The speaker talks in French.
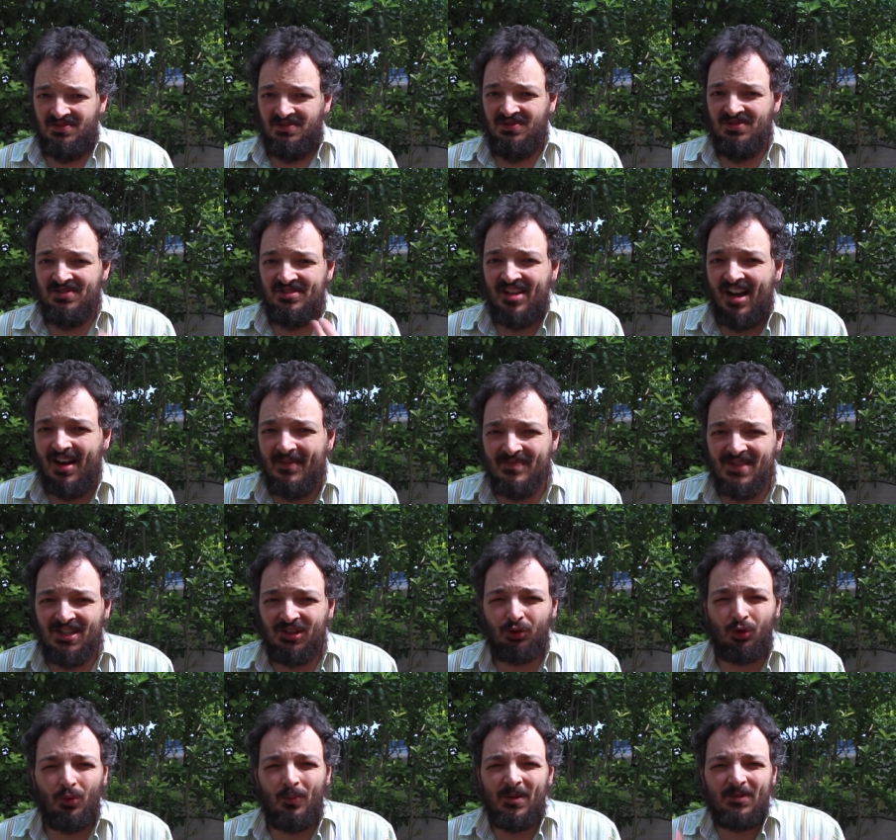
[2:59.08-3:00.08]
une dame, mais
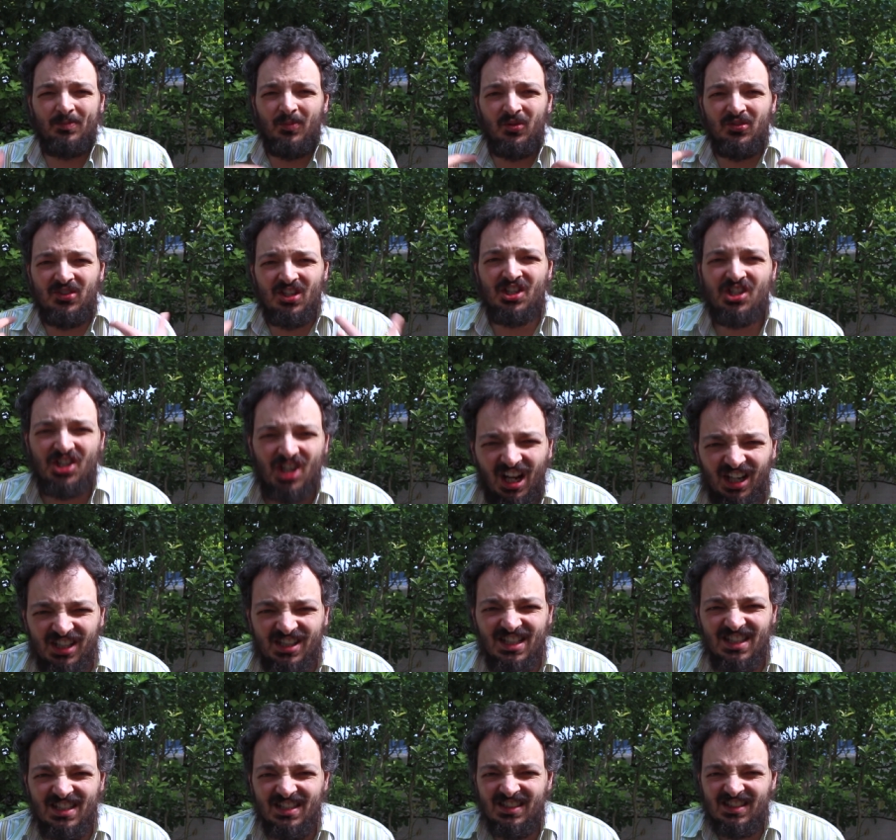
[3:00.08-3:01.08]
complètement
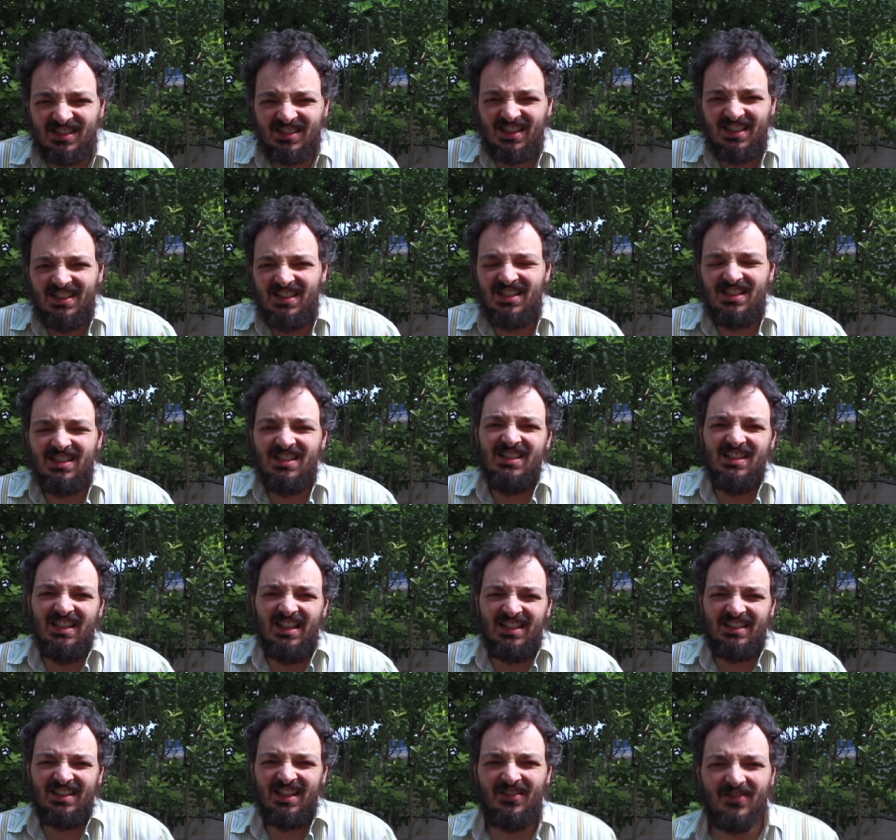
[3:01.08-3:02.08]
décharnée, très,
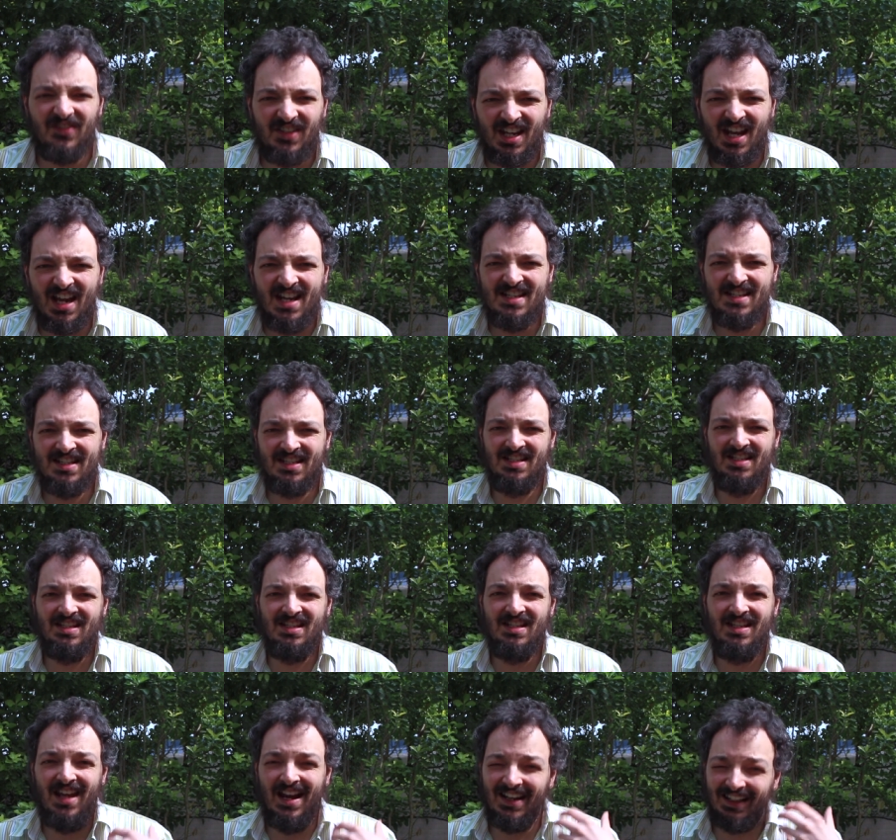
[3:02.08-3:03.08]
très vieille,
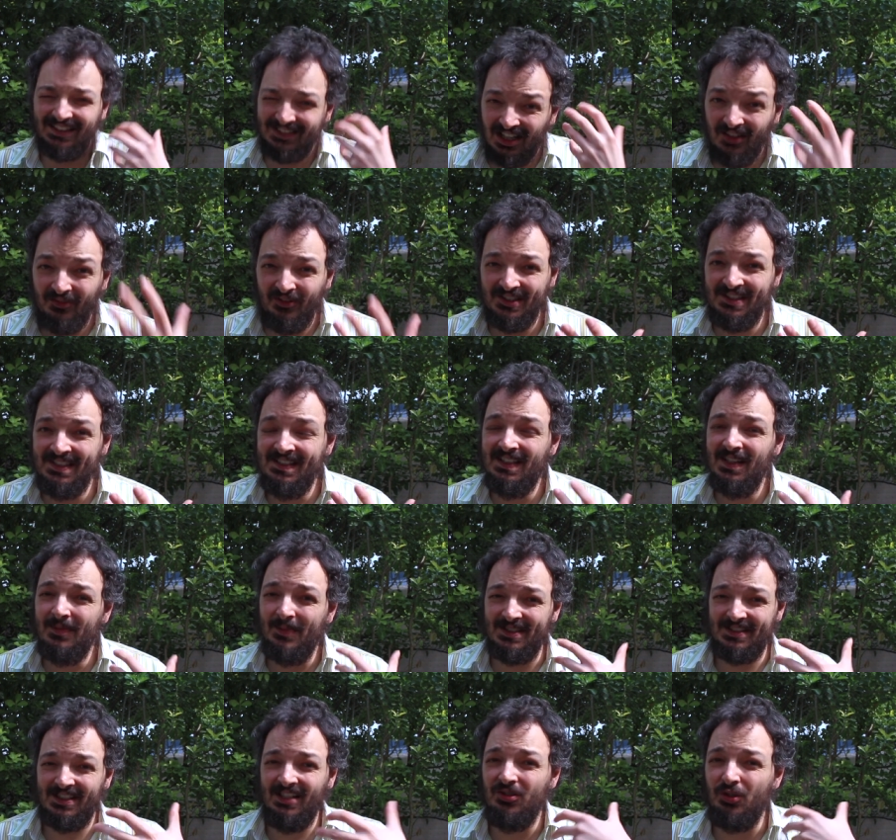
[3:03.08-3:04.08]
qui a l'air très fatiguée
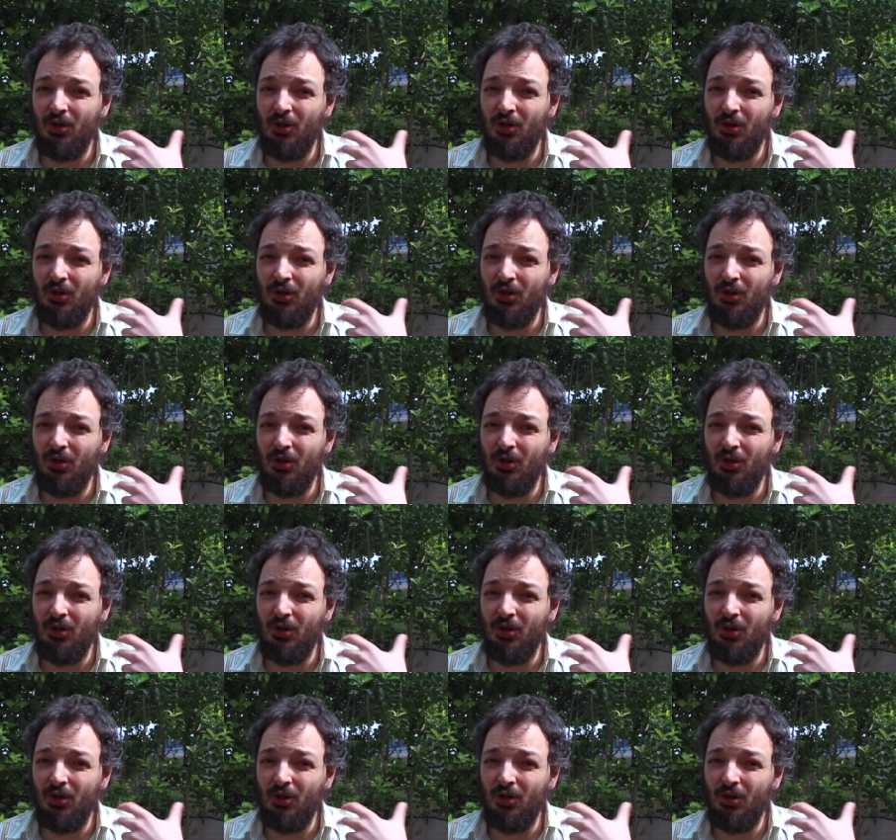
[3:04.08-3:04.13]
parce qu'elle